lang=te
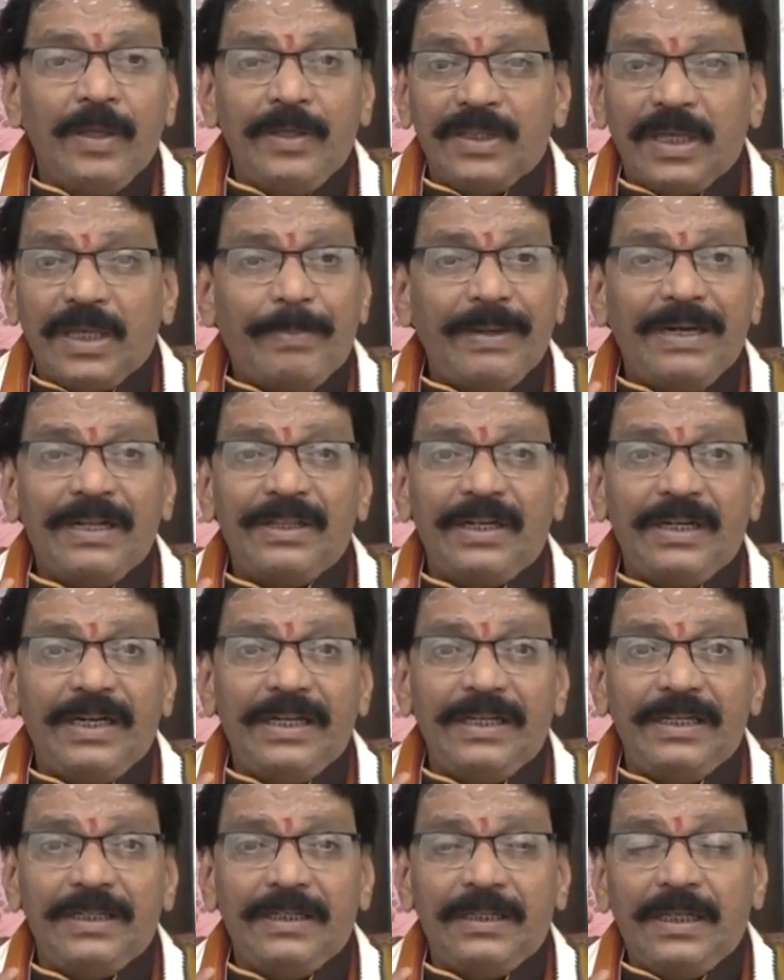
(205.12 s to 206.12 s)
చెప్పాను
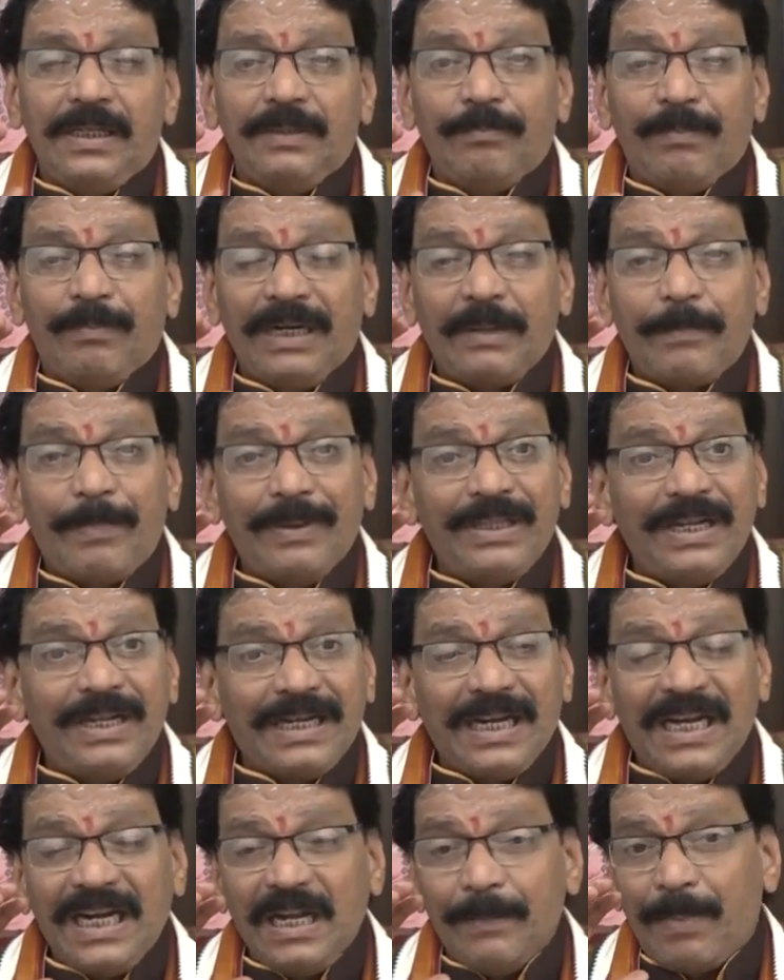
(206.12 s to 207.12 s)
కదండి మనకి పది
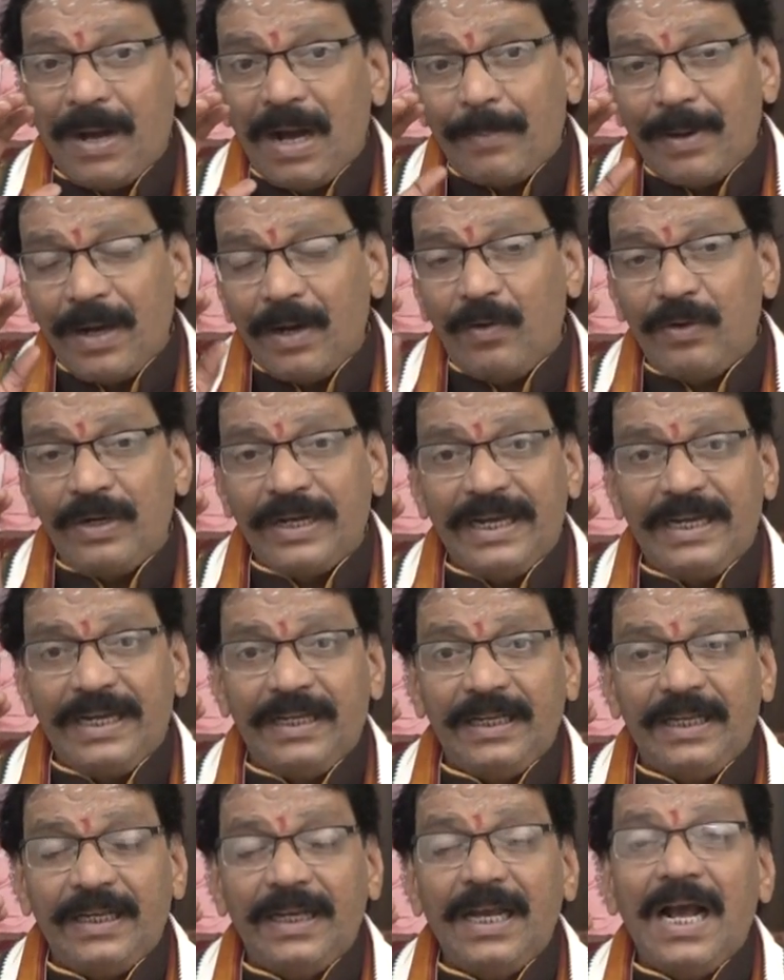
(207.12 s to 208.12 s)
రకాల పాపాలు
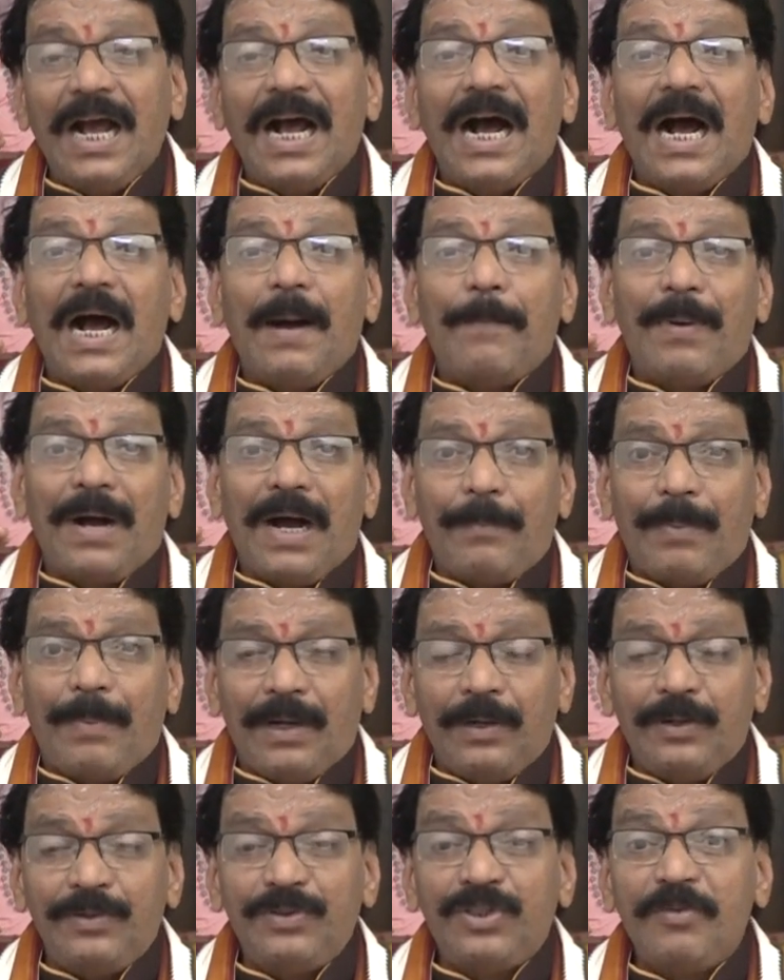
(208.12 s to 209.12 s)
ఉంటాయని ఆ
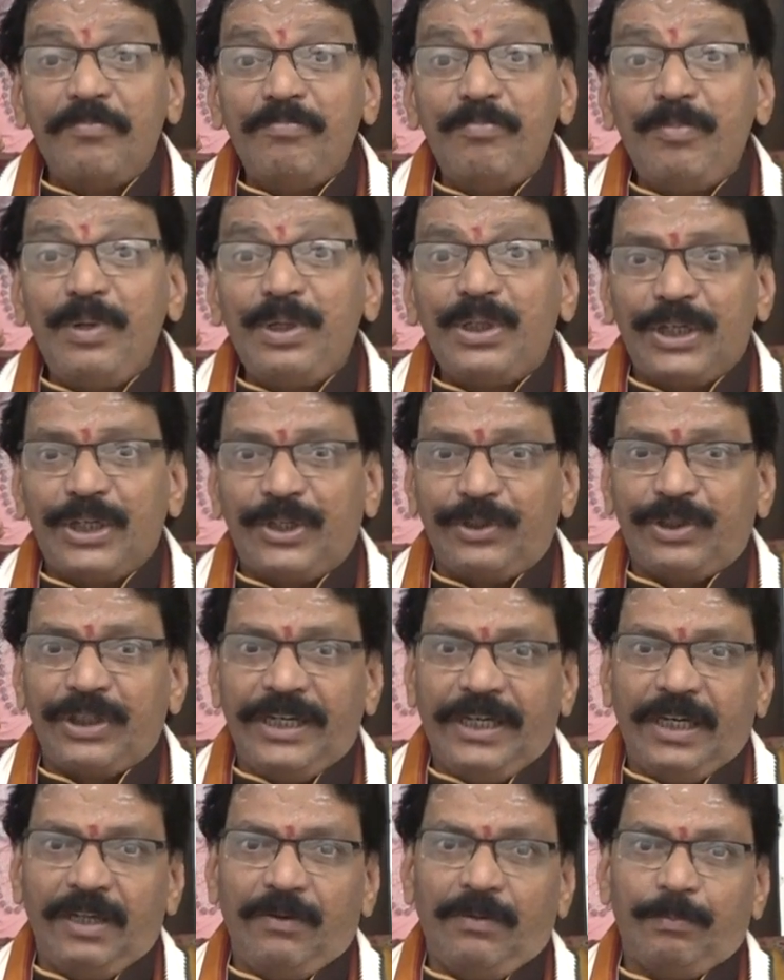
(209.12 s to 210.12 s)
పాపాలు జమ్మి చెట్టు
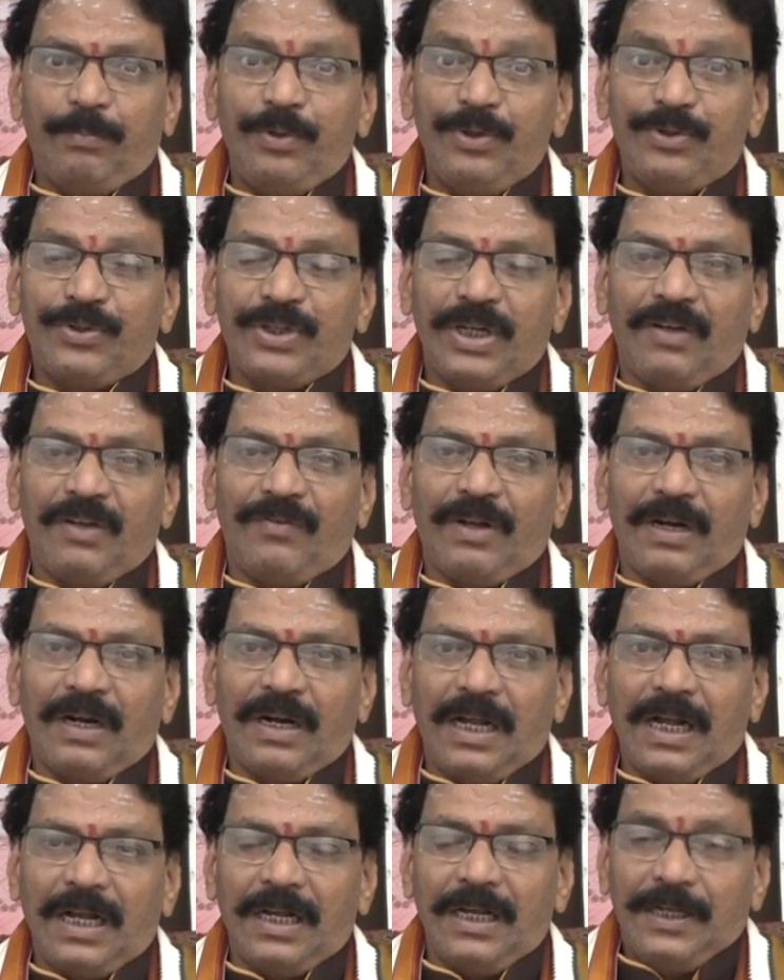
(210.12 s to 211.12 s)
చేయడం పూజ చేయడం
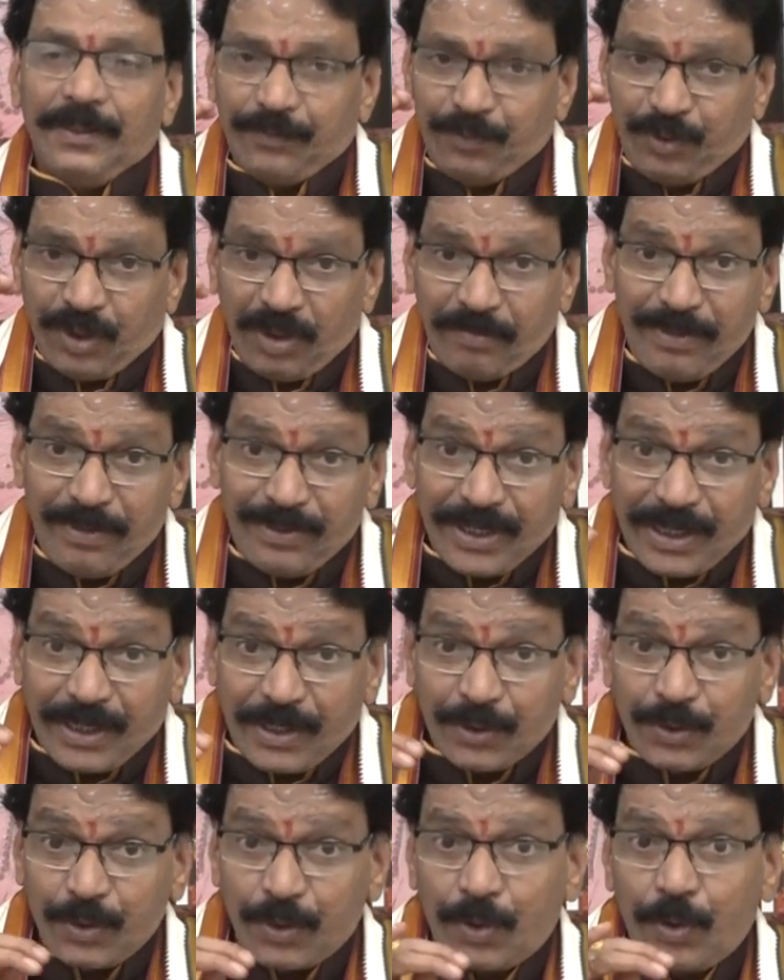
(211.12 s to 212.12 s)
వలన జమ్మి
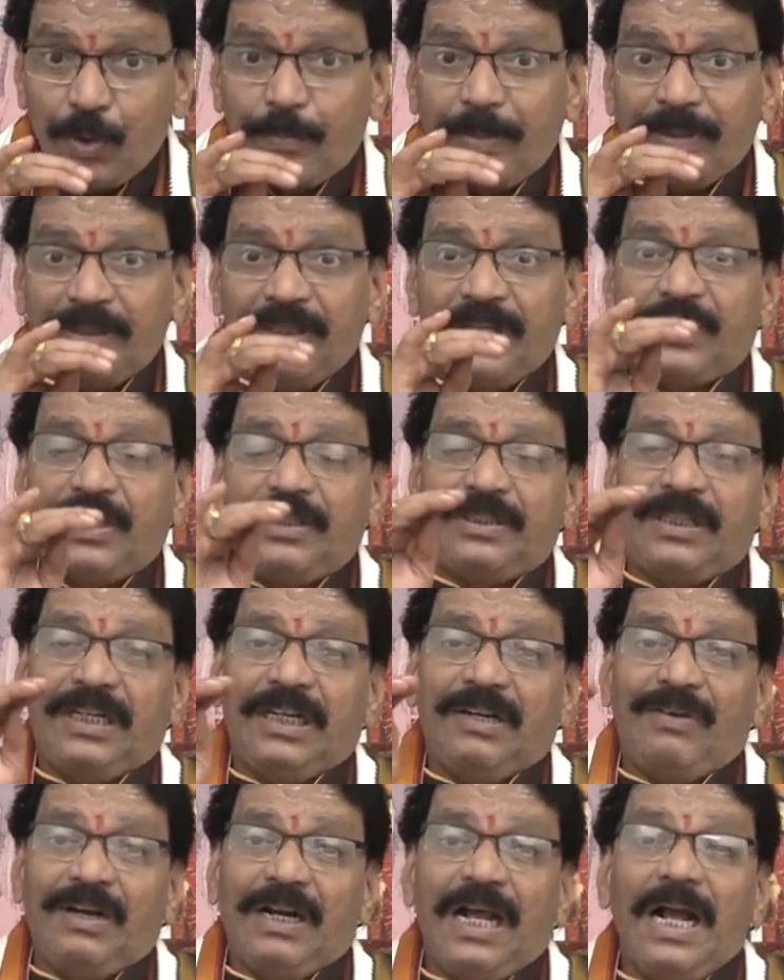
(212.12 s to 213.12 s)
చెట్టు చుట్టూ ప్రదక్షిణ
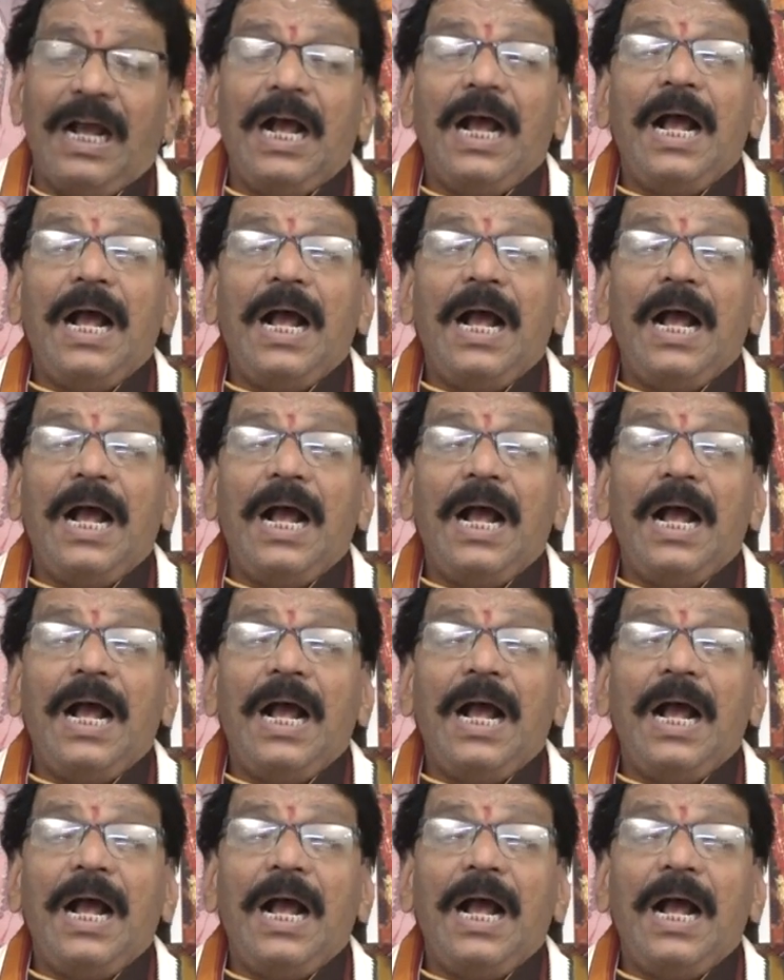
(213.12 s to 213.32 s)
చేయడం వలన